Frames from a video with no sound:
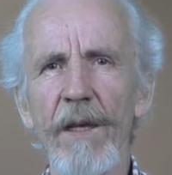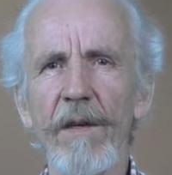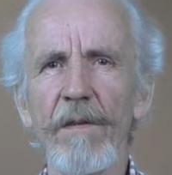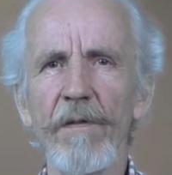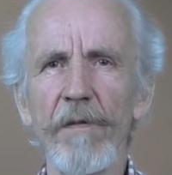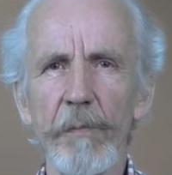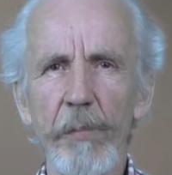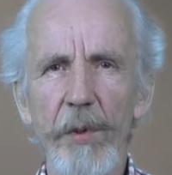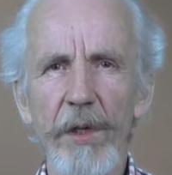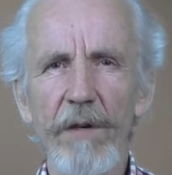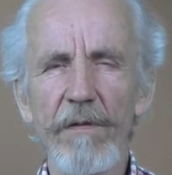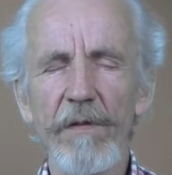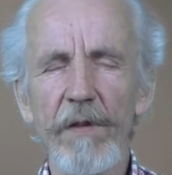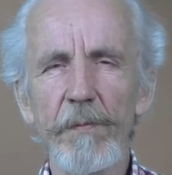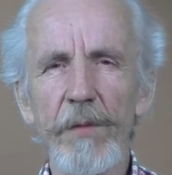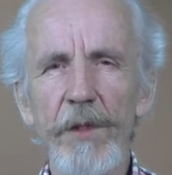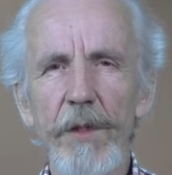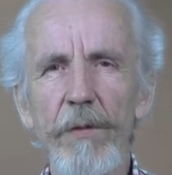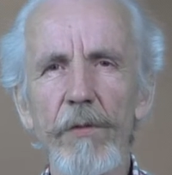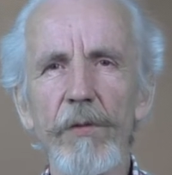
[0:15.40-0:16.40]
В
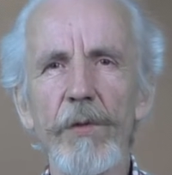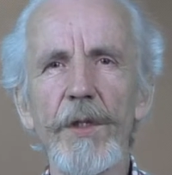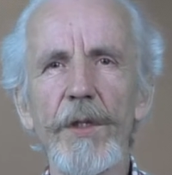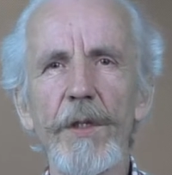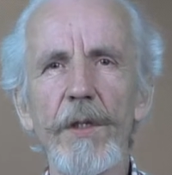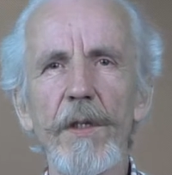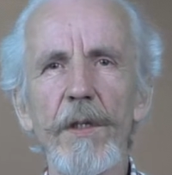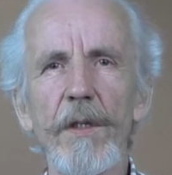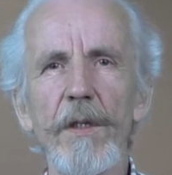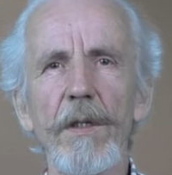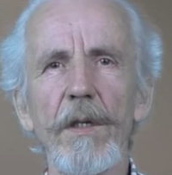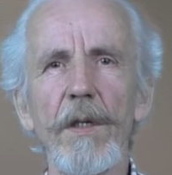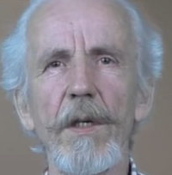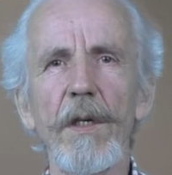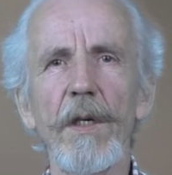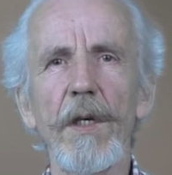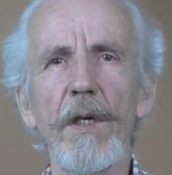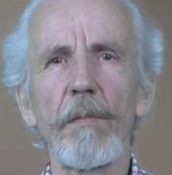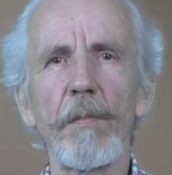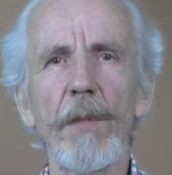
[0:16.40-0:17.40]
первом случае
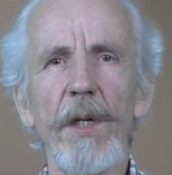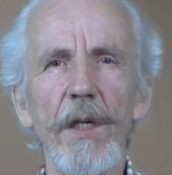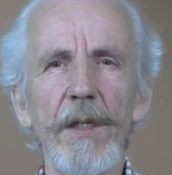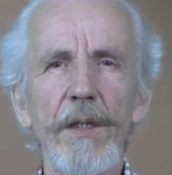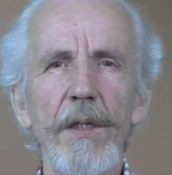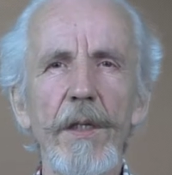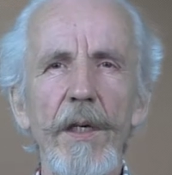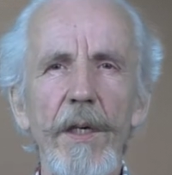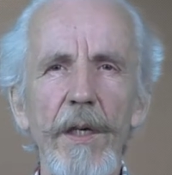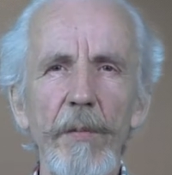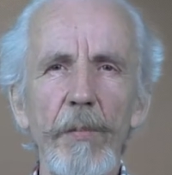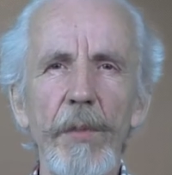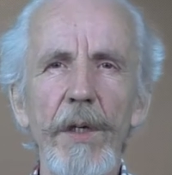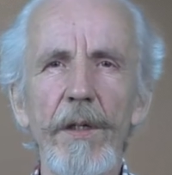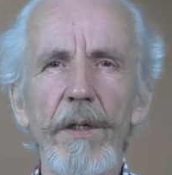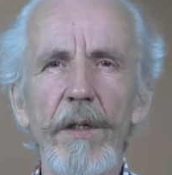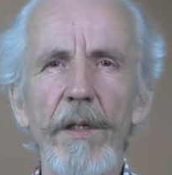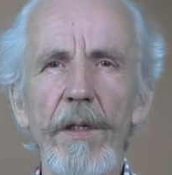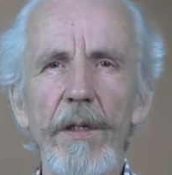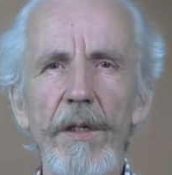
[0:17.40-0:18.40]
молодых
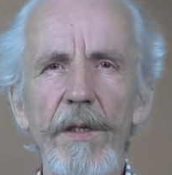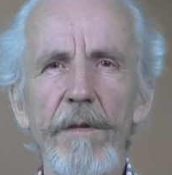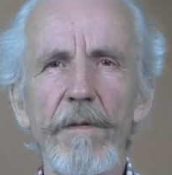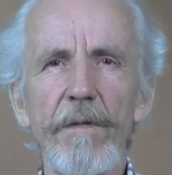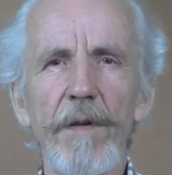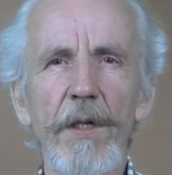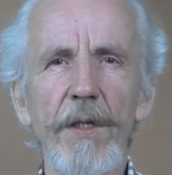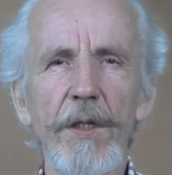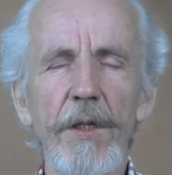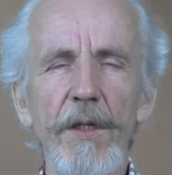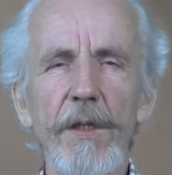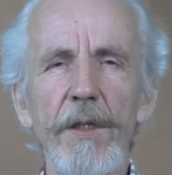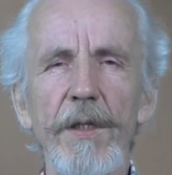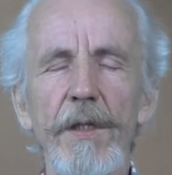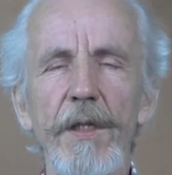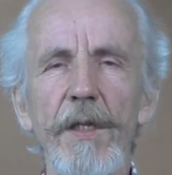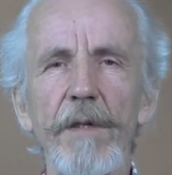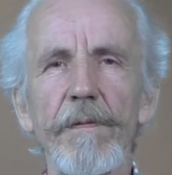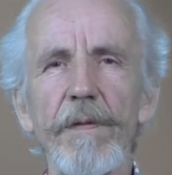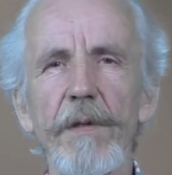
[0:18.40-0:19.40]

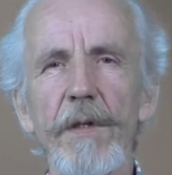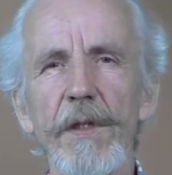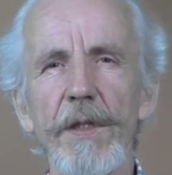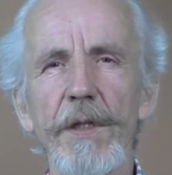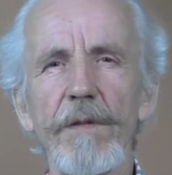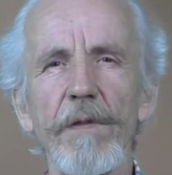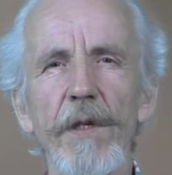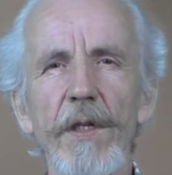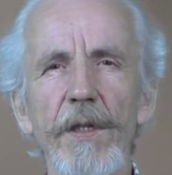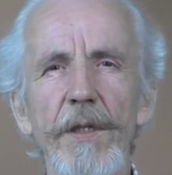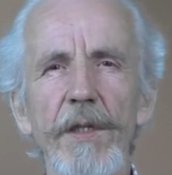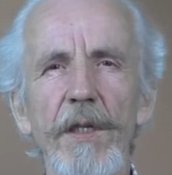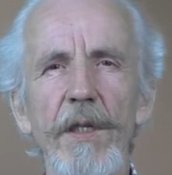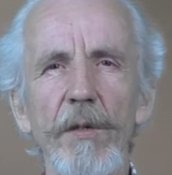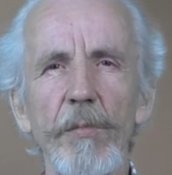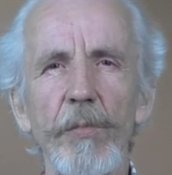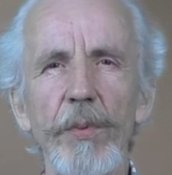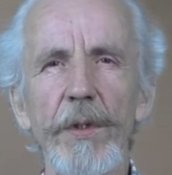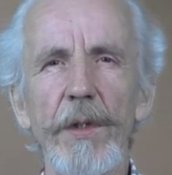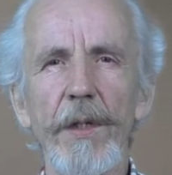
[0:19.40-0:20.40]
ребят-антифашистов
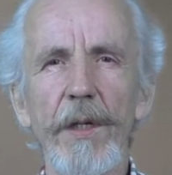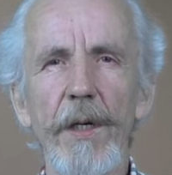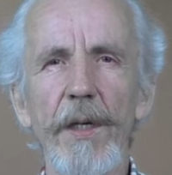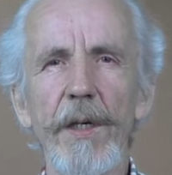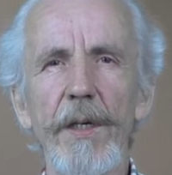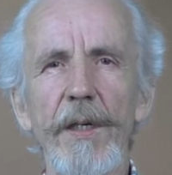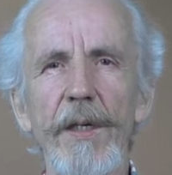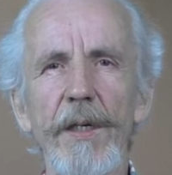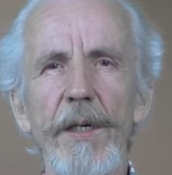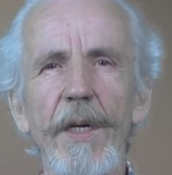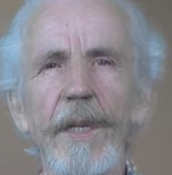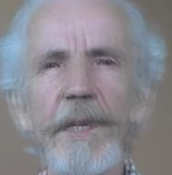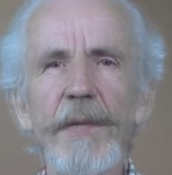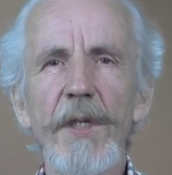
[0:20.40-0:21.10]
зверски пытали,